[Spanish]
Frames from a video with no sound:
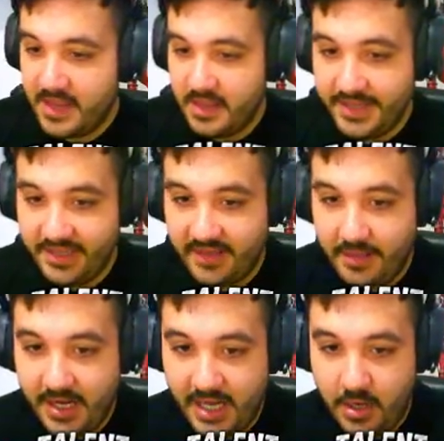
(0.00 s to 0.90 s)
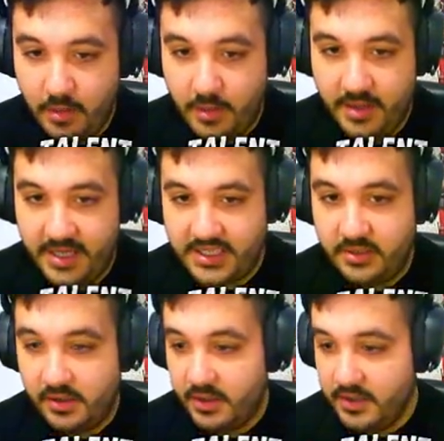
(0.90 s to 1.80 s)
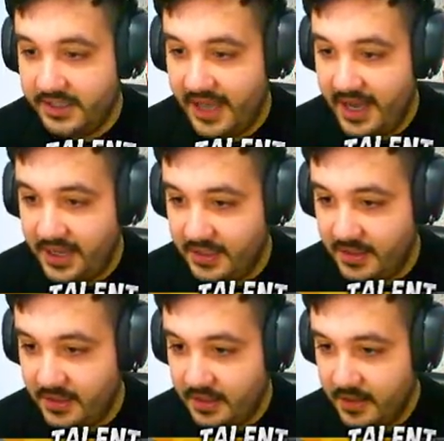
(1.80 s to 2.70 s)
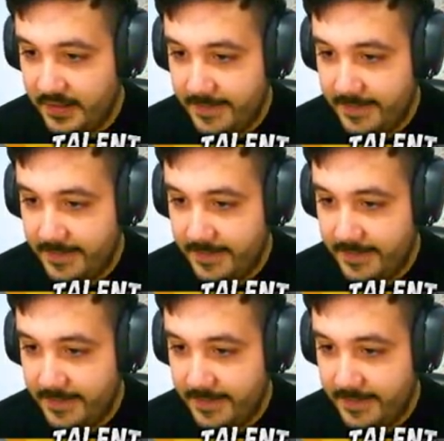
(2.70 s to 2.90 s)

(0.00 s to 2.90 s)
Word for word: Y mientras tenemos aquí a los brothers estos que nos están...